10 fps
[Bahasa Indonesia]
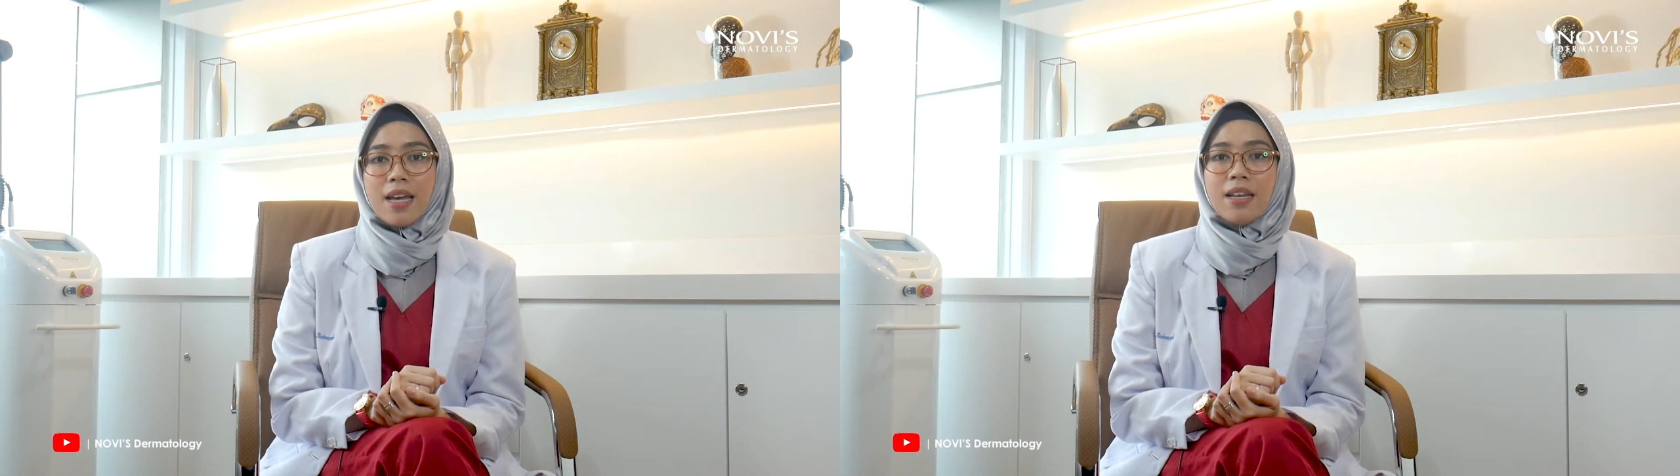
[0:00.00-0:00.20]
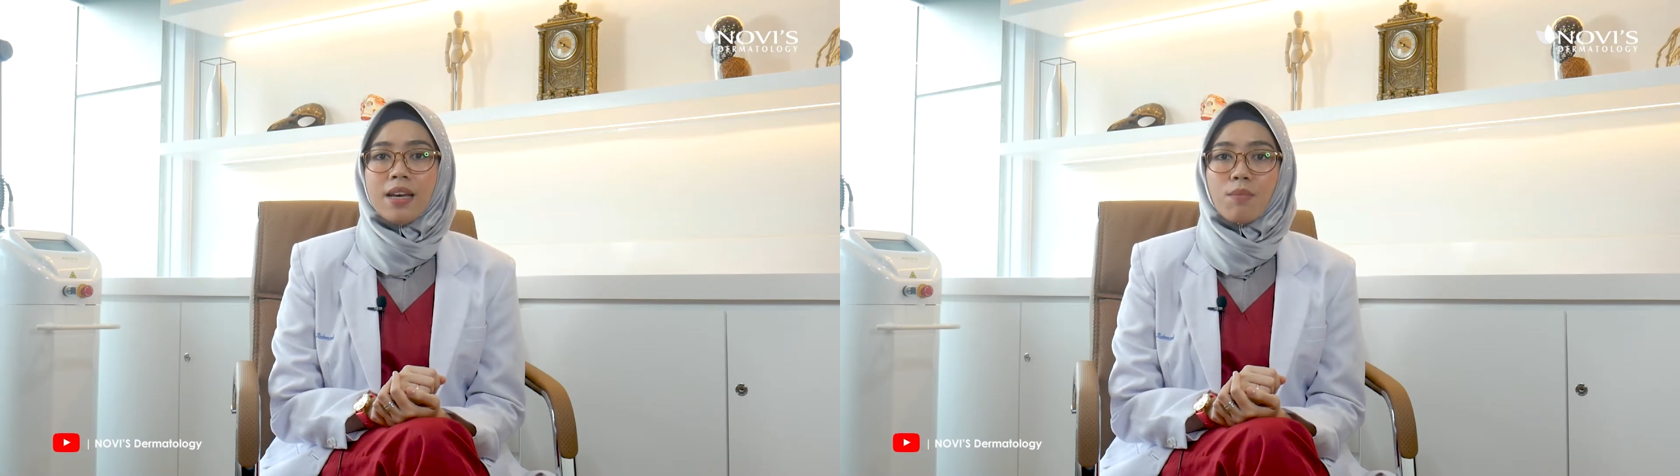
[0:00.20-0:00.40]

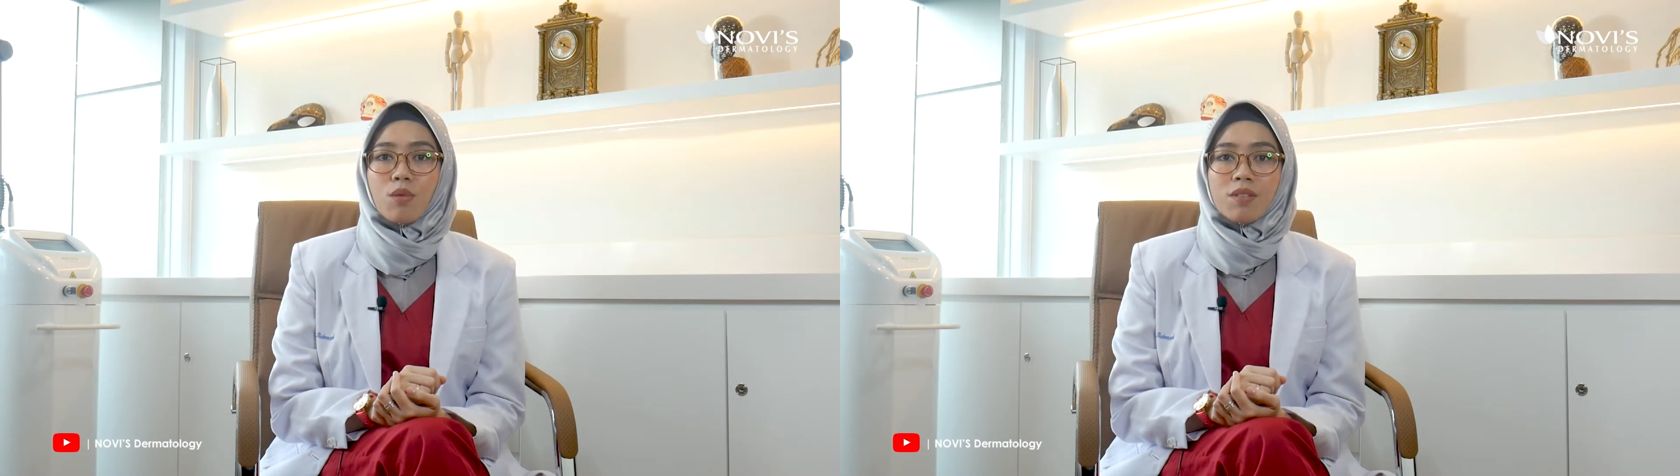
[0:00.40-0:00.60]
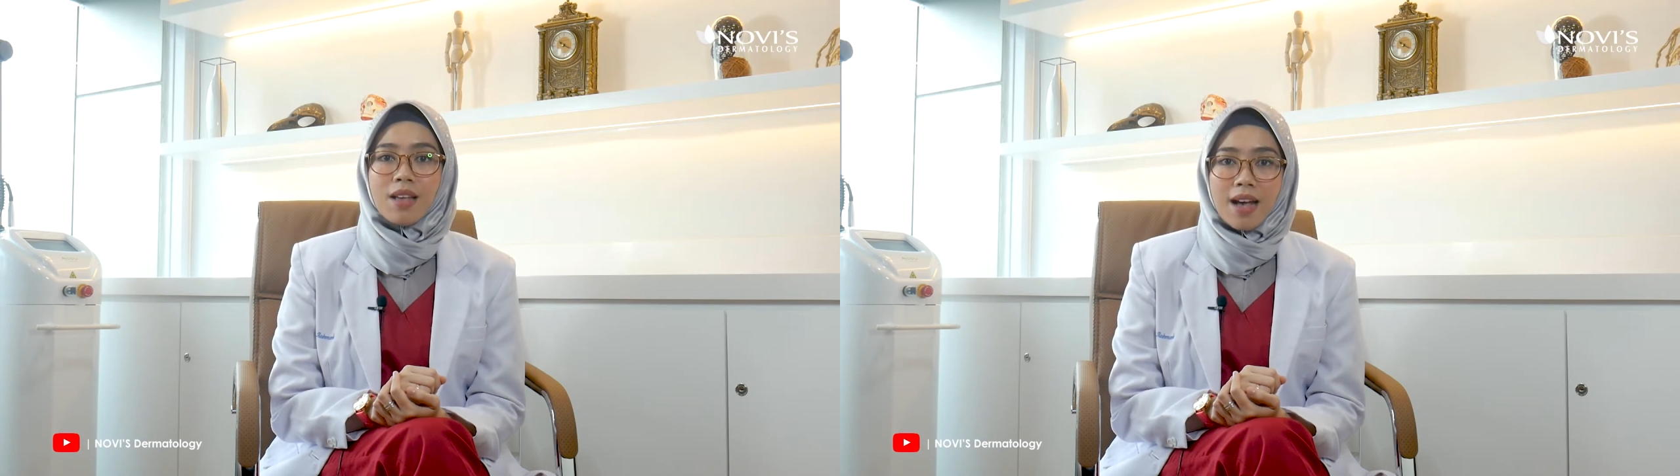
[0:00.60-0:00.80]
dan
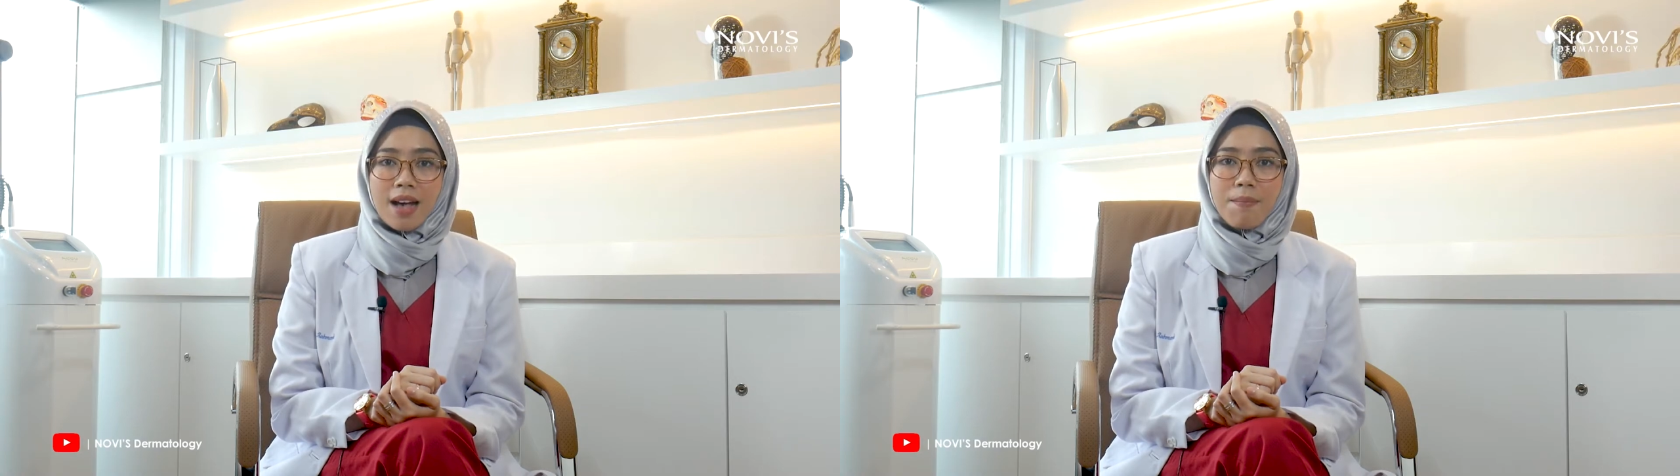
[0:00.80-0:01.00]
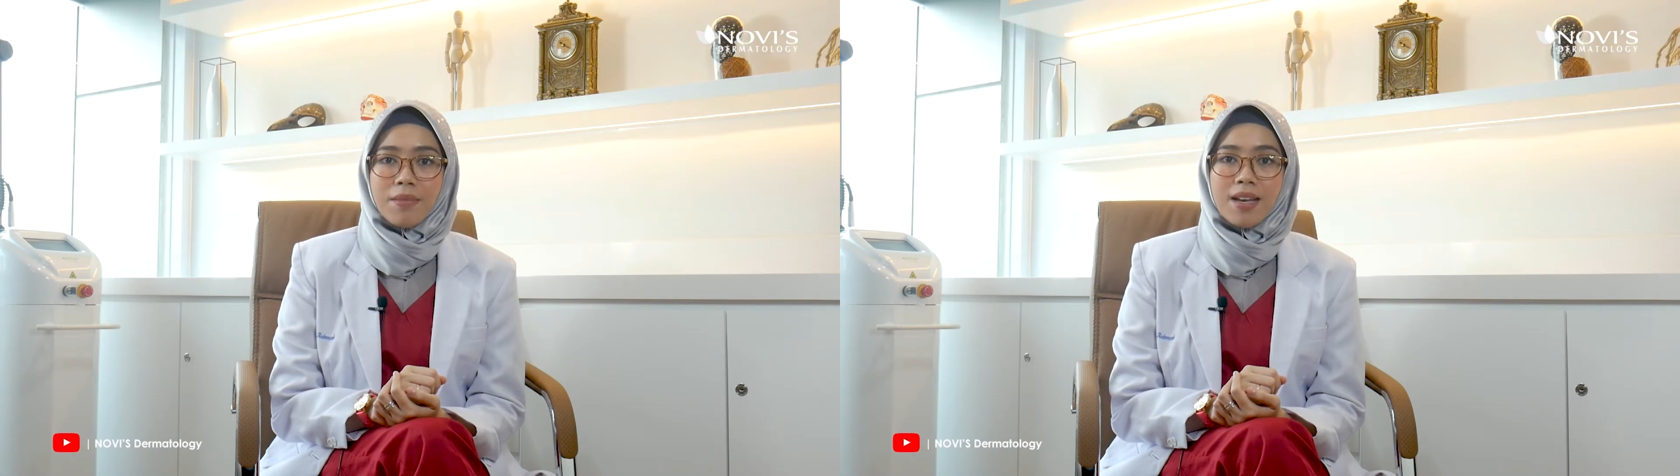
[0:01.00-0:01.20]

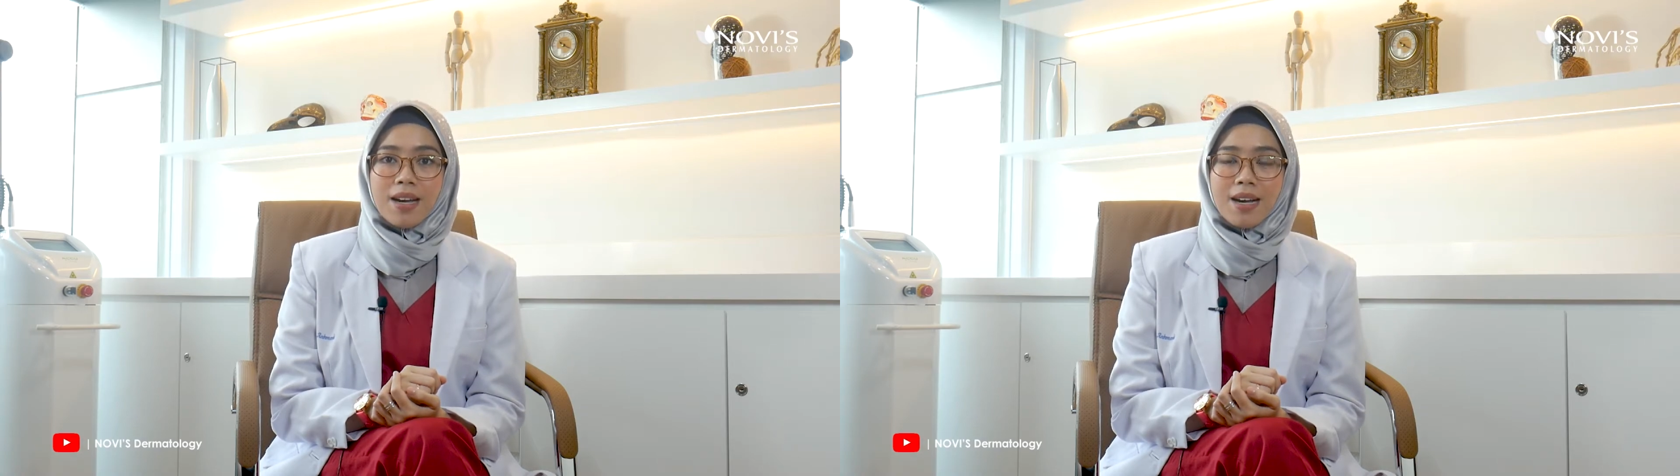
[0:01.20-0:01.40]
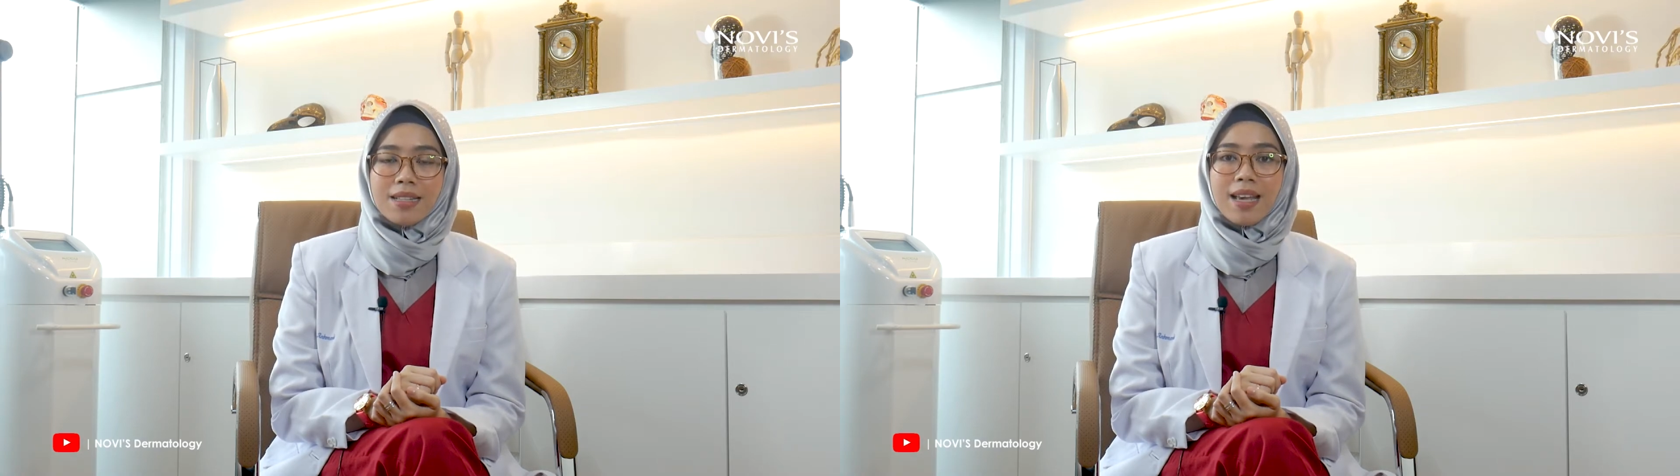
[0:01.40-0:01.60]
berusaha
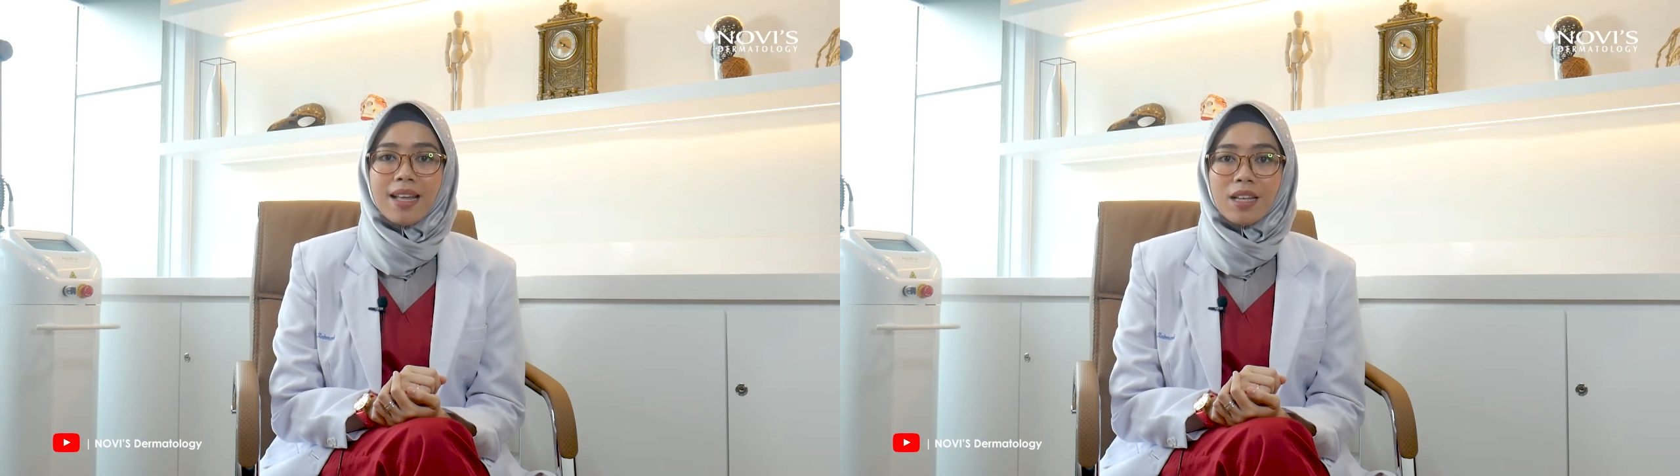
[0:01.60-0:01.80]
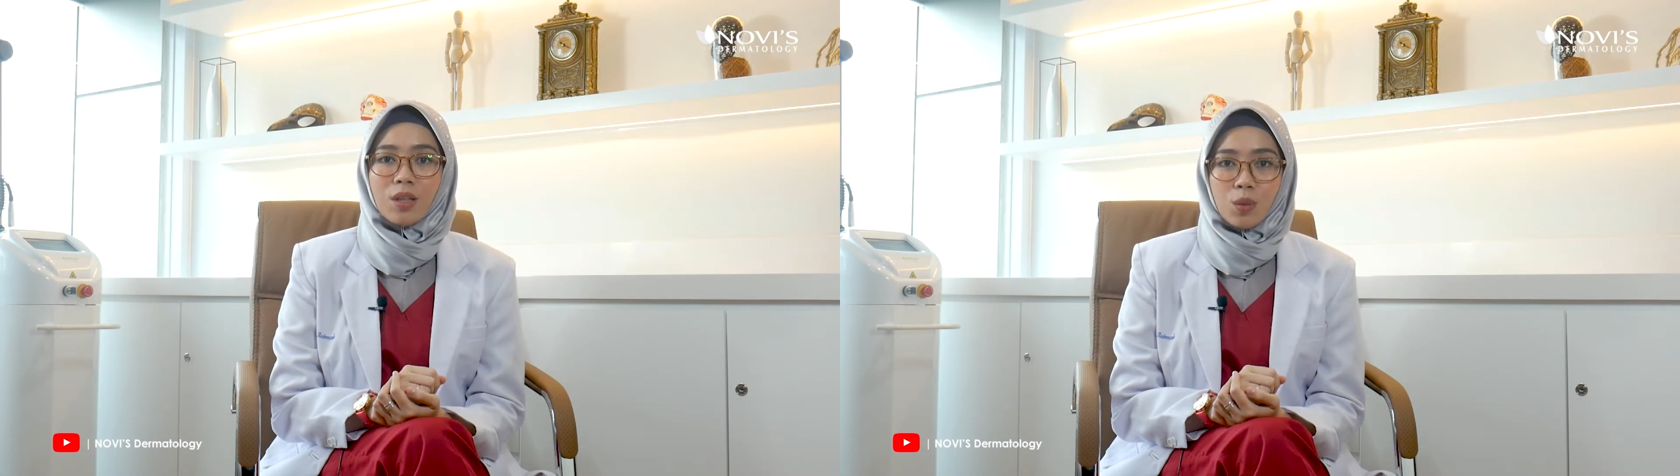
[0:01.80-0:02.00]
menjaga
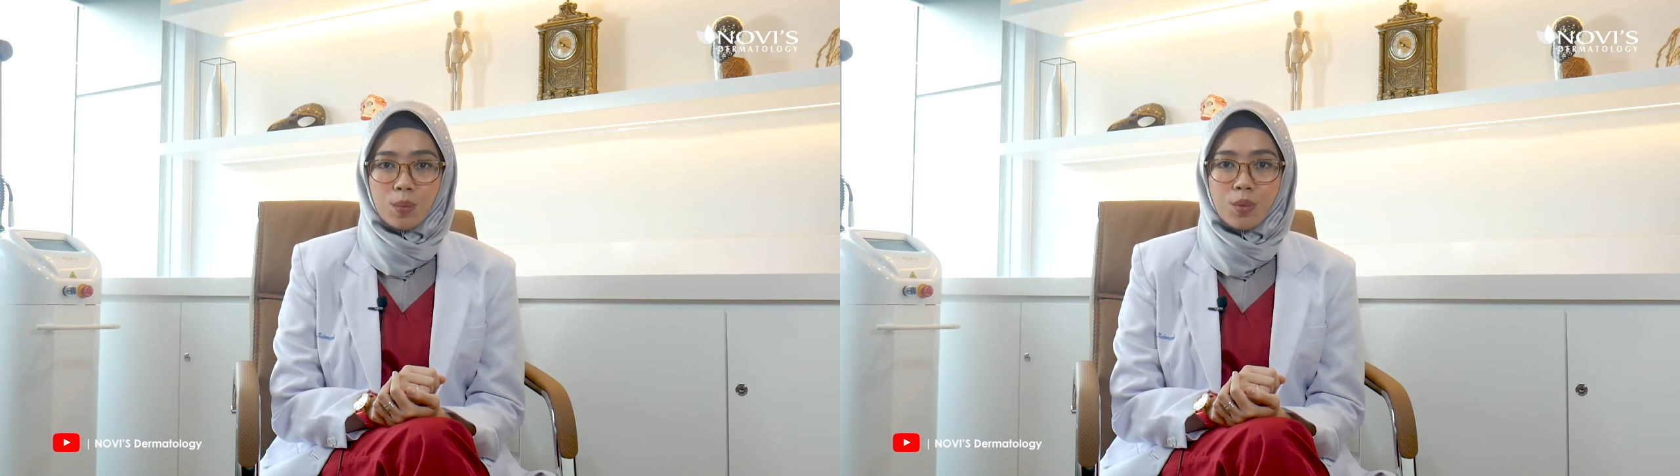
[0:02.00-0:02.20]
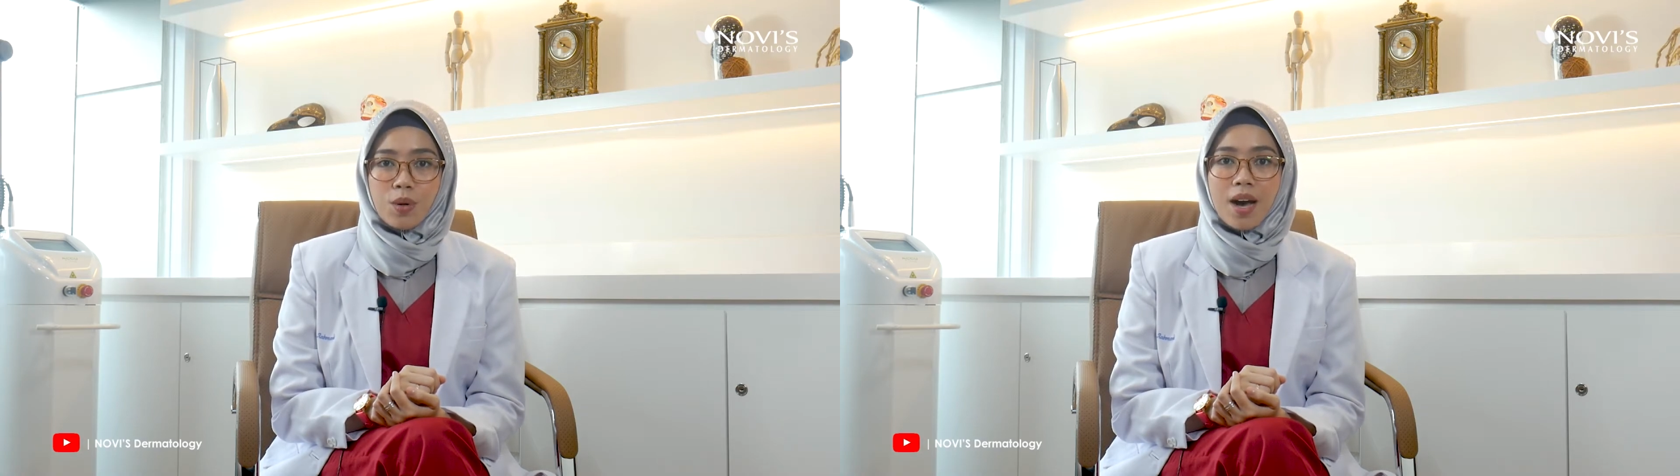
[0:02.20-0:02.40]
kesehatan
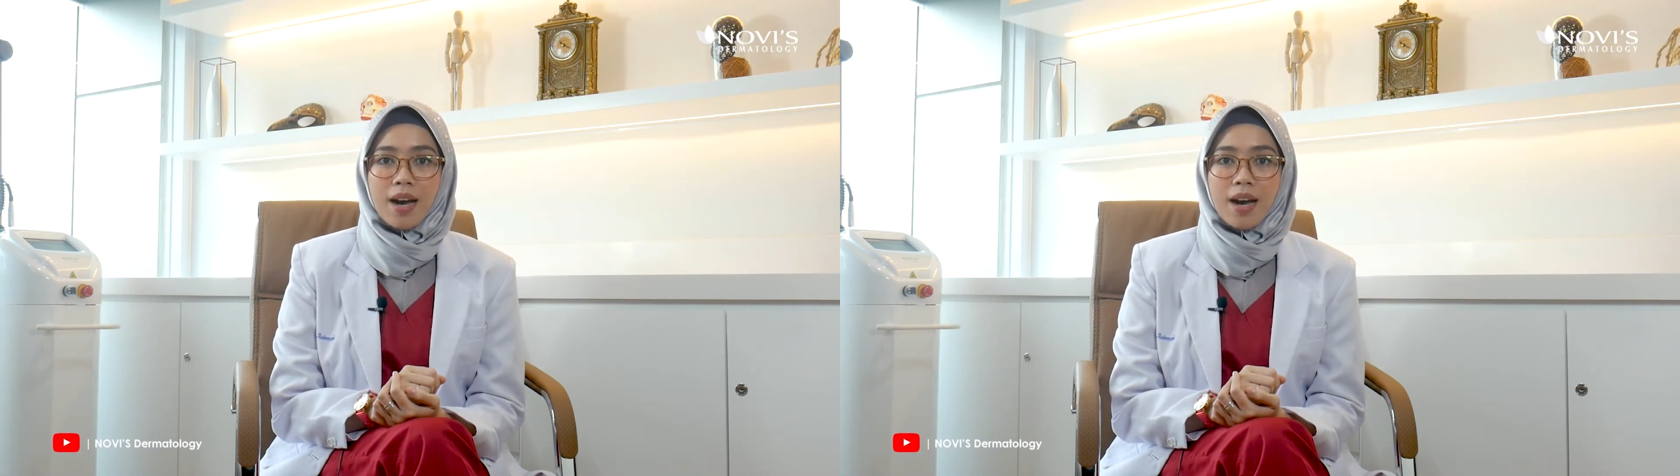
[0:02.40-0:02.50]
tubuh